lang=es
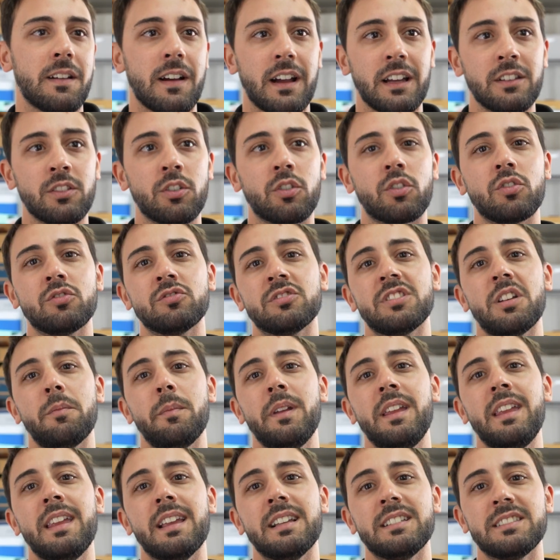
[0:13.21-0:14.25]
trabajando con
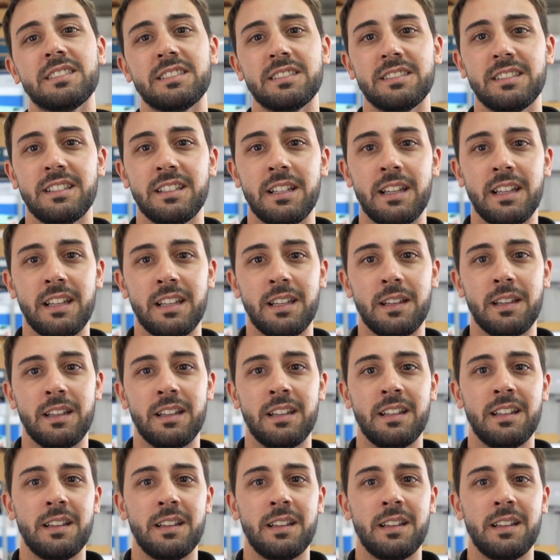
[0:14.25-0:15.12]
semillas de